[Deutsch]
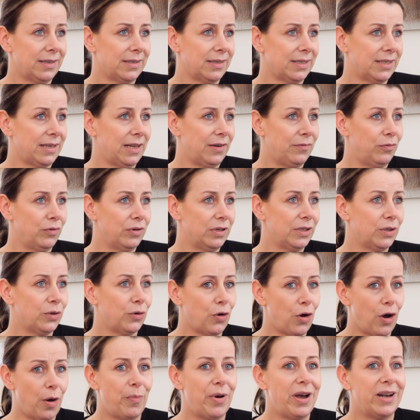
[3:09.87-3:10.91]
Das ist halt wirklich
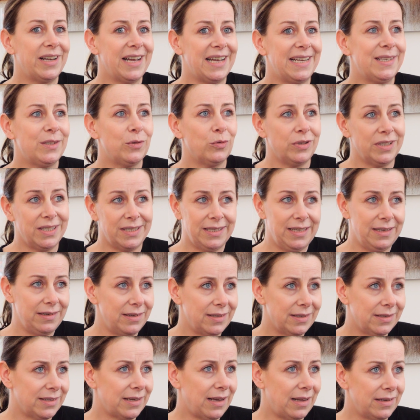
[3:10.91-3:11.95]
Körper, Geist und
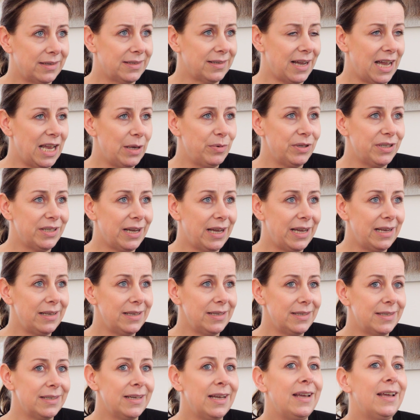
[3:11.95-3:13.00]
Seele sind alle drei
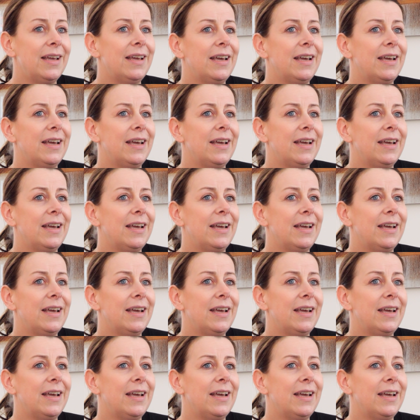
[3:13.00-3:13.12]
beteiligt.